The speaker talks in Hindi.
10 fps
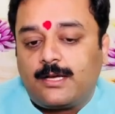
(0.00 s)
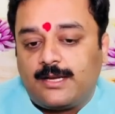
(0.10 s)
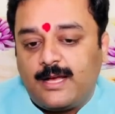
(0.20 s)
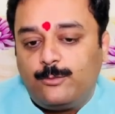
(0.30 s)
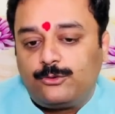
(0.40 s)

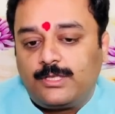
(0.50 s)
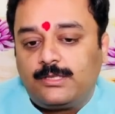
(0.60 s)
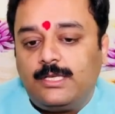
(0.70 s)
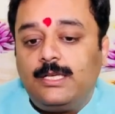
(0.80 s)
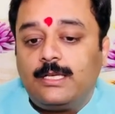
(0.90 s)
खराब हो
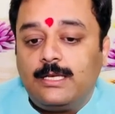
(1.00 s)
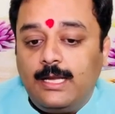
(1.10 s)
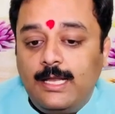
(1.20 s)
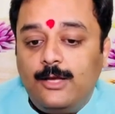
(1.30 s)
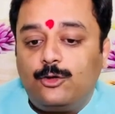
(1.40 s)
सकते हैं
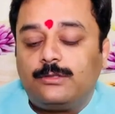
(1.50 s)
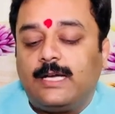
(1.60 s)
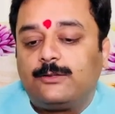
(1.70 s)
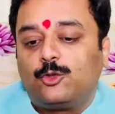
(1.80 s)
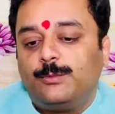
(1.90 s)
गले और
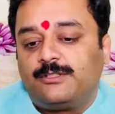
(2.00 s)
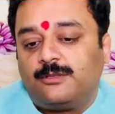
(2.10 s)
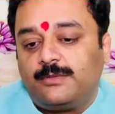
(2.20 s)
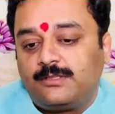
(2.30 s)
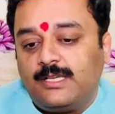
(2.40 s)
दांतों में
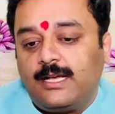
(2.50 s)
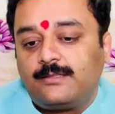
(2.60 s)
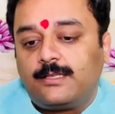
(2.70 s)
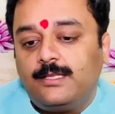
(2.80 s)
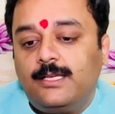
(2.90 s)
समस्या आ
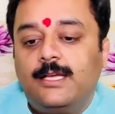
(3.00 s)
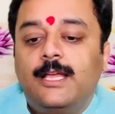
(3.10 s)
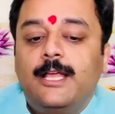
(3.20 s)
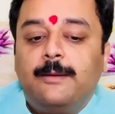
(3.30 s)
सकती है